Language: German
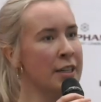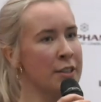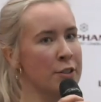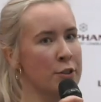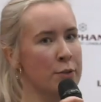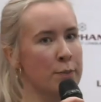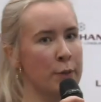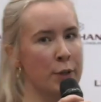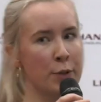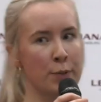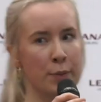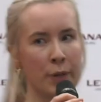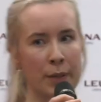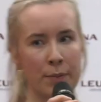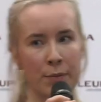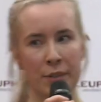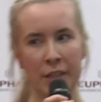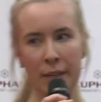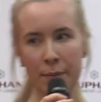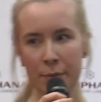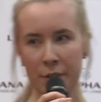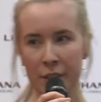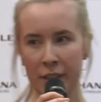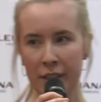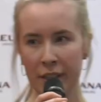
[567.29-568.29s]
Zum Beispiel am
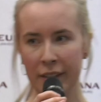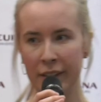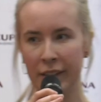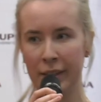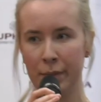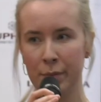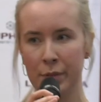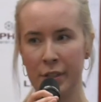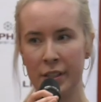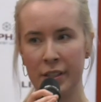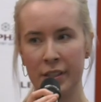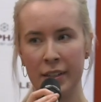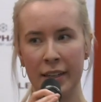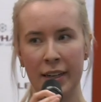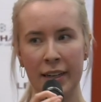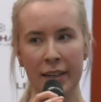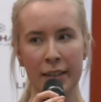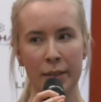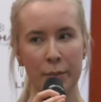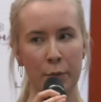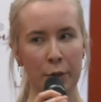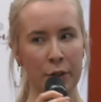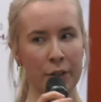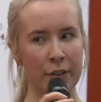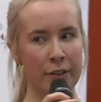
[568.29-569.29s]
Samstag hier im
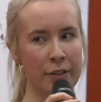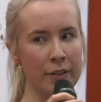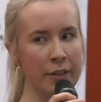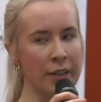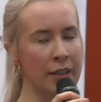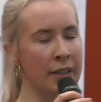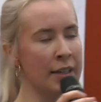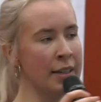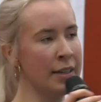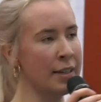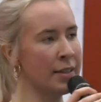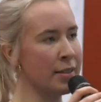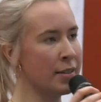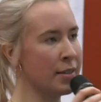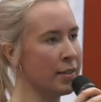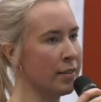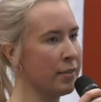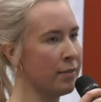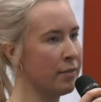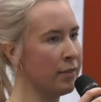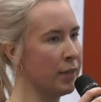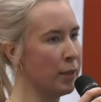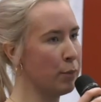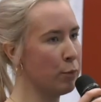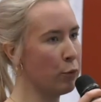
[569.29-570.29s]
Zentralgebäude
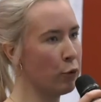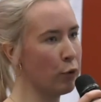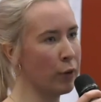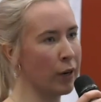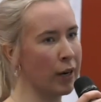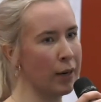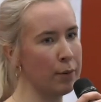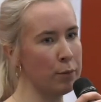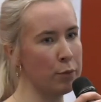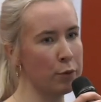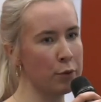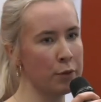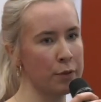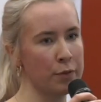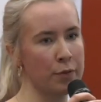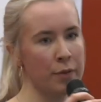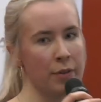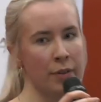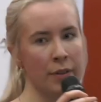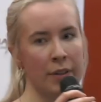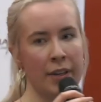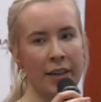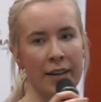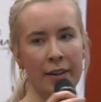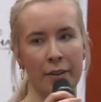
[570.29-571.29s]
sind wir Programmpunkt
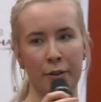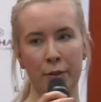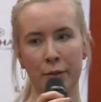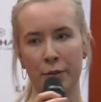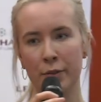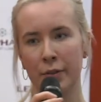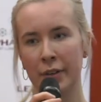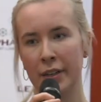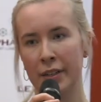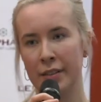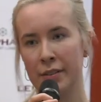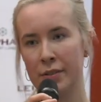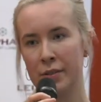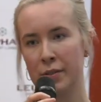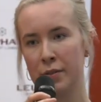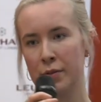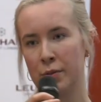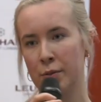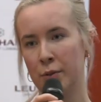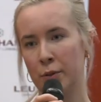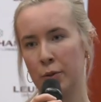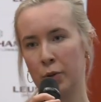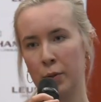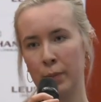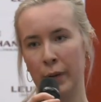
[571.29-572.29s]
von der Konferenz
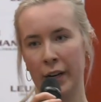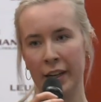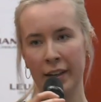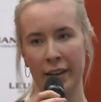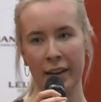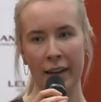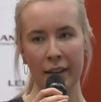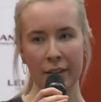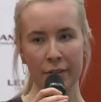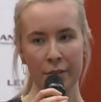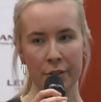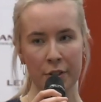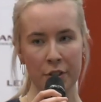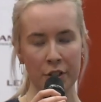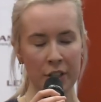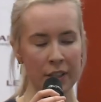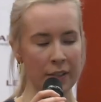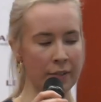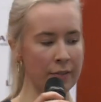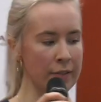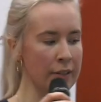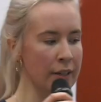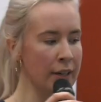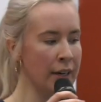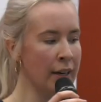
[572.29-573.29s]
zur urbanen
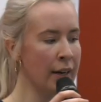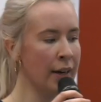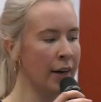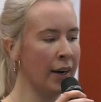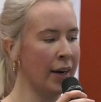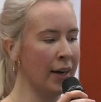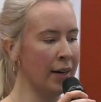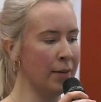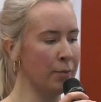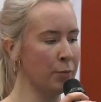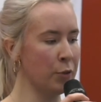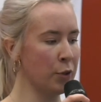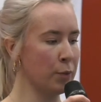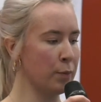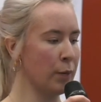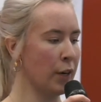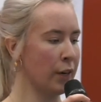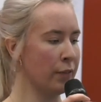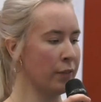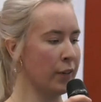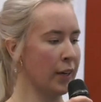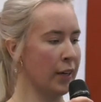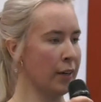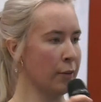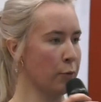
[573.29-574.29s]
Landwirtschaft. Ähm, dort
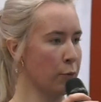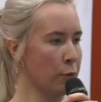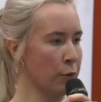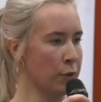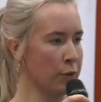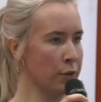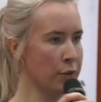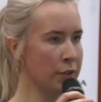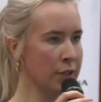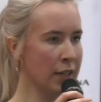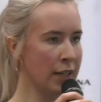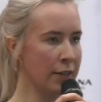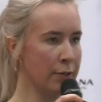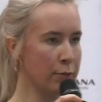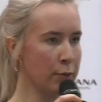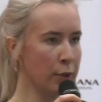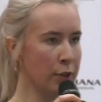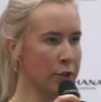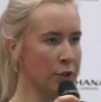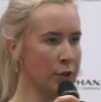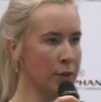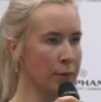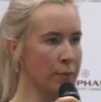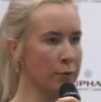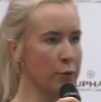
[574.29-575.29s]
machen wir einen
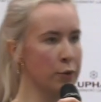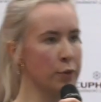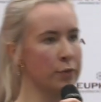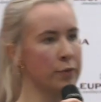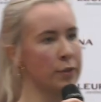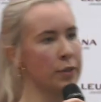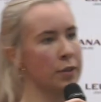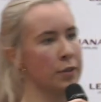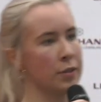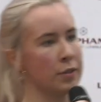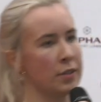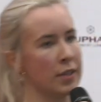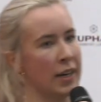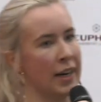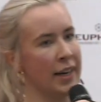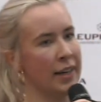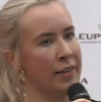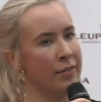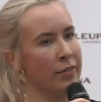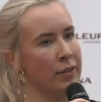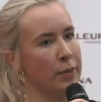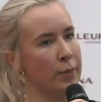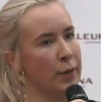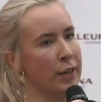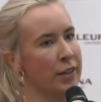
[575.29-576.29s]
Grow-Yourself-Workshop, wo wir euch
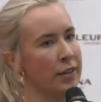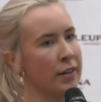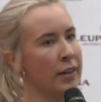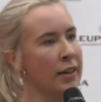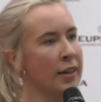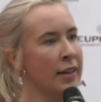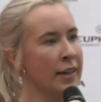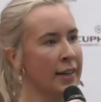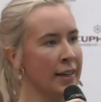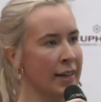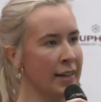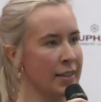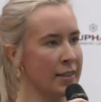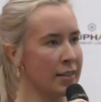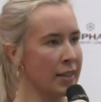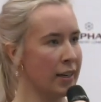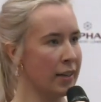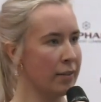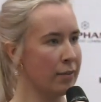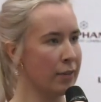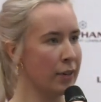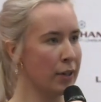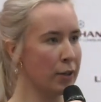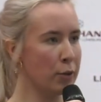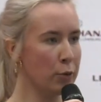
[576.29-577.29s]
zeigen, wie man ganz
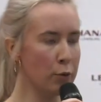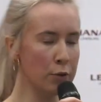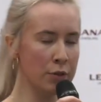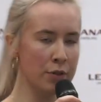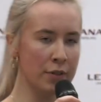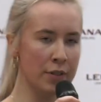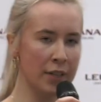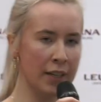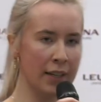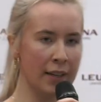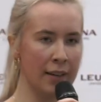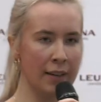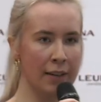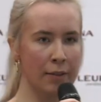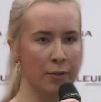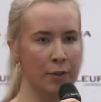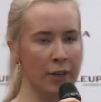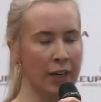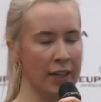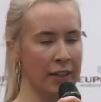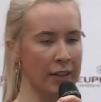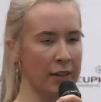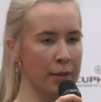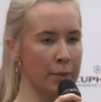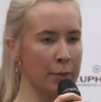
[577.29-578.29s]
einfach Rosenseitlinge und
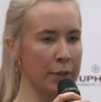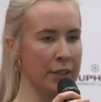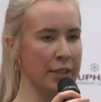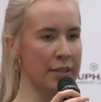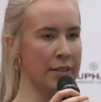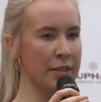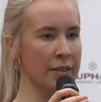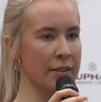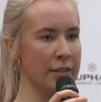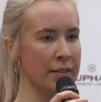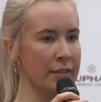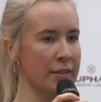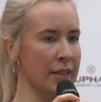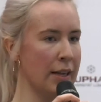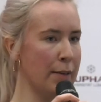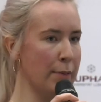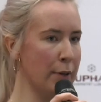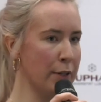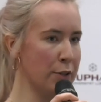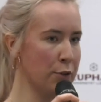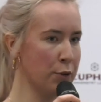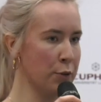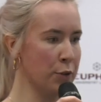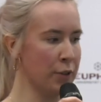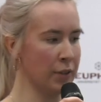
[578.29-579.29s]
andere Pilze
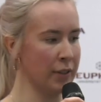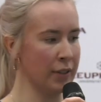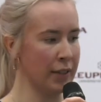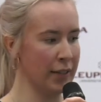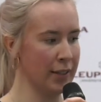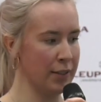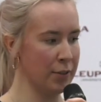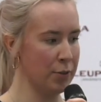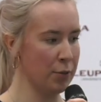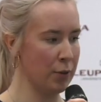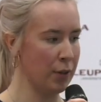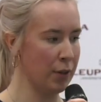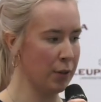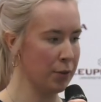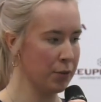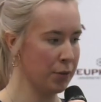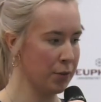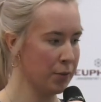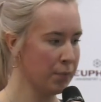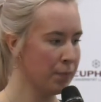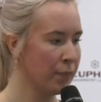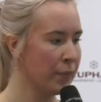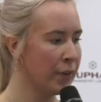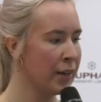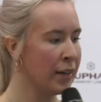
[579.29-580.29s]
selber züchten kann zu
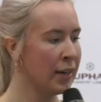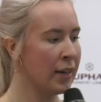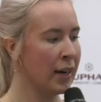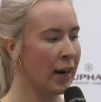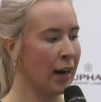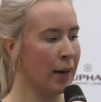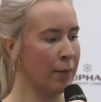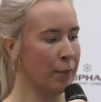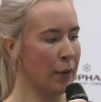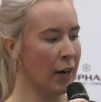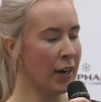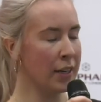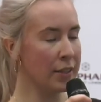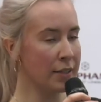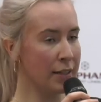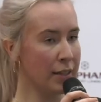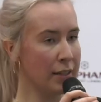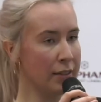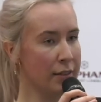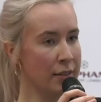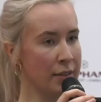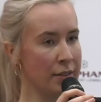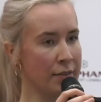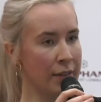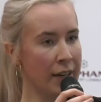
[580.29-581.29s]
Hause. Am
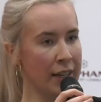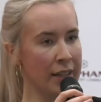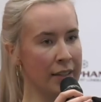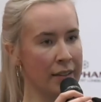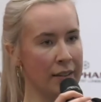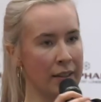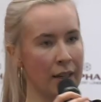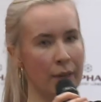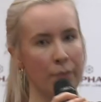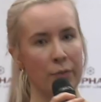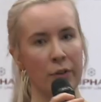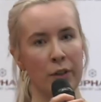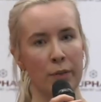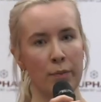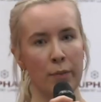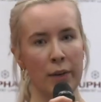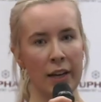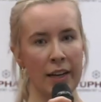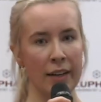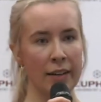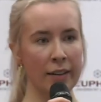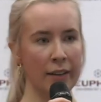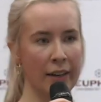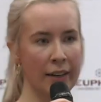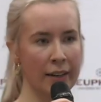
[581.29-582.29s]
18.02. haben wir im
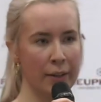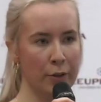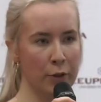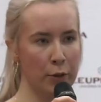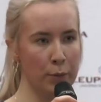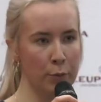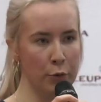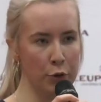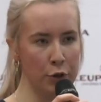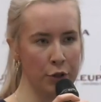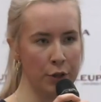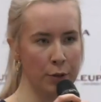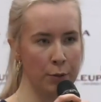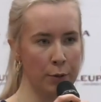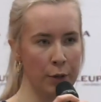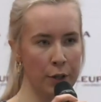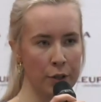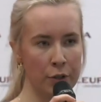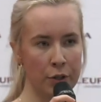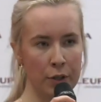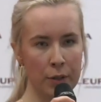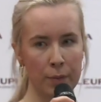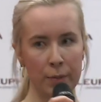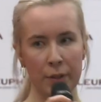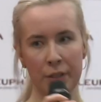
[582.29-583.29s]
Blank einen
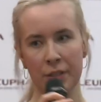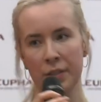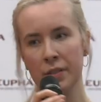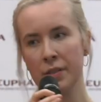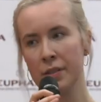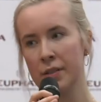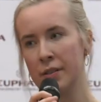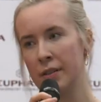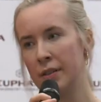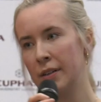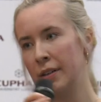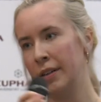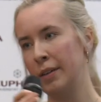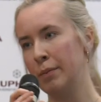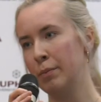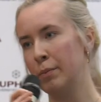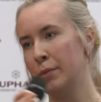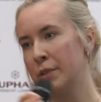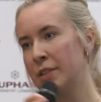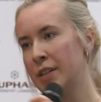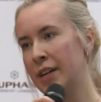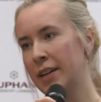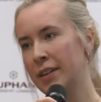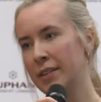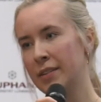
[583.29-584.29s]
Kombucha-Workshop, das ist eben
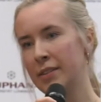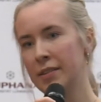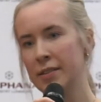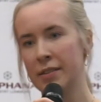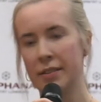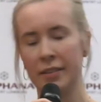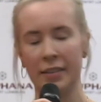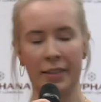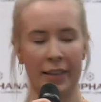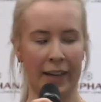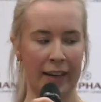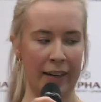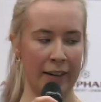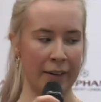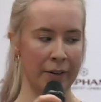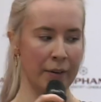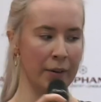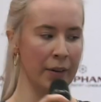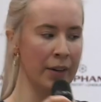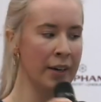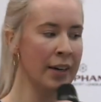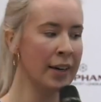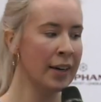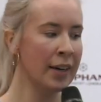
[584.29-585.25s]
besagtes Getränk.